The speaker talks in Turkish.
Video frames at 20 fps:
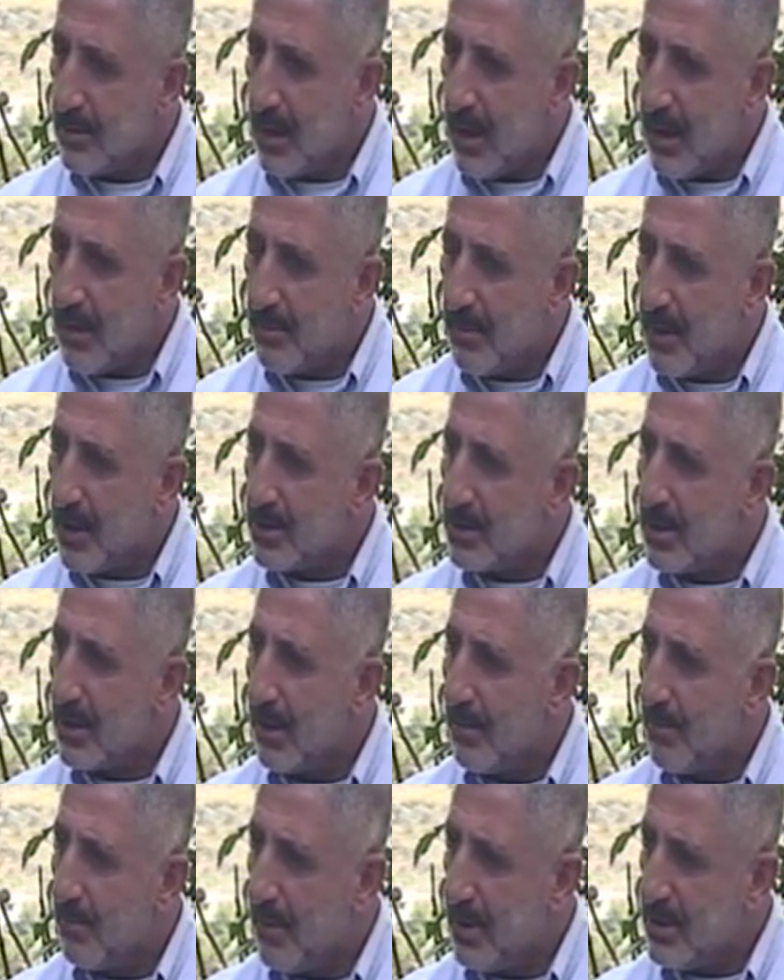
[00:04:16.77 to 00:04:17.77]
tek
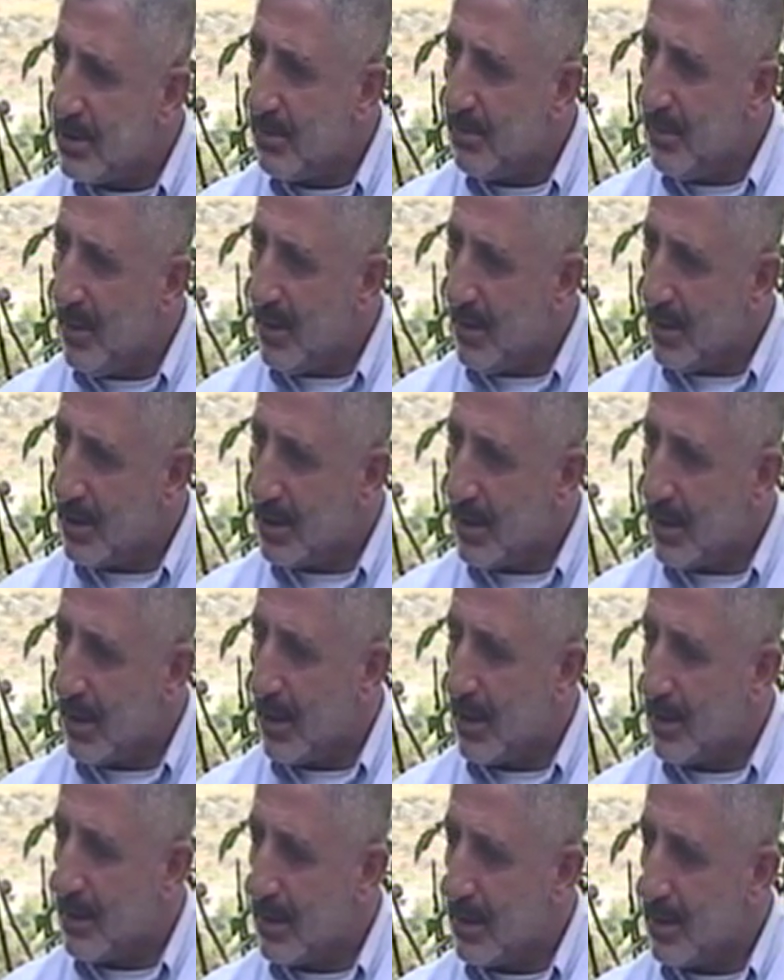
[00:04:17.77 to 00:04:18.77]
başına 5 bin
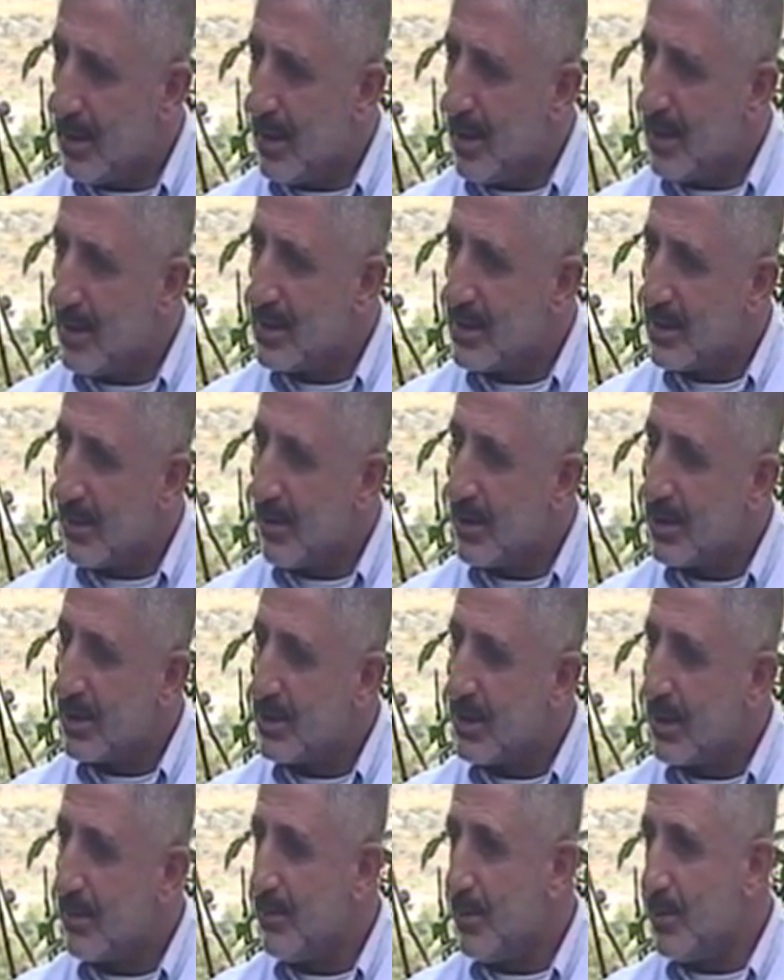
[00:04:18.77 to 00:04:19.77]
kişiye kadar
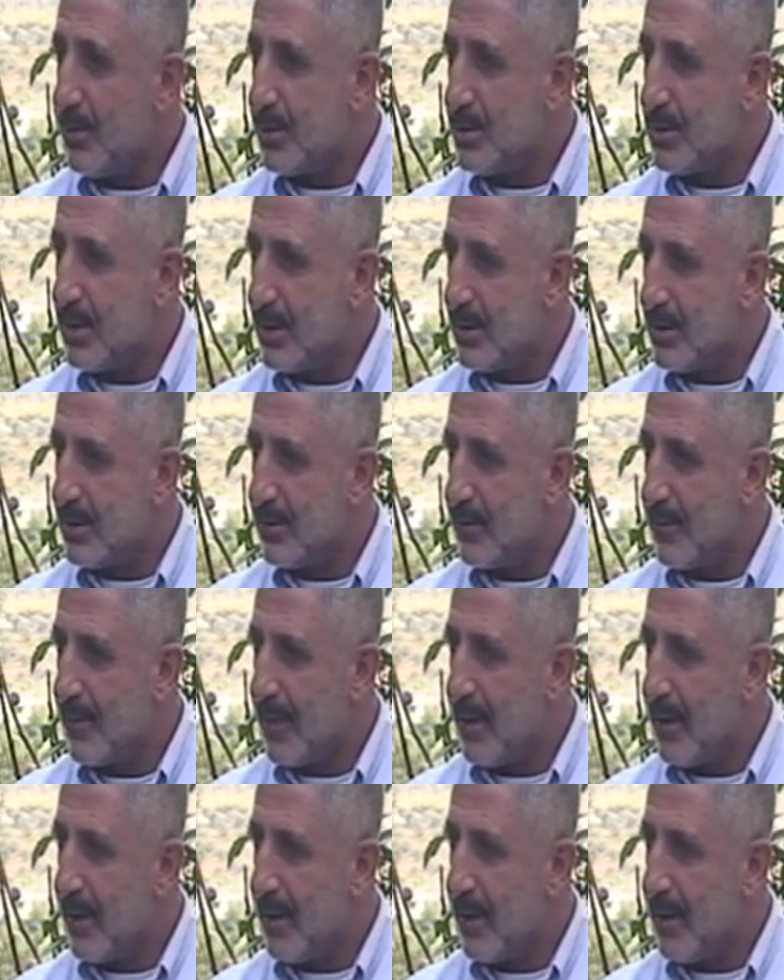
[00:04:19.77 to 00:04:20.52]
savaşacak bir güçteydi.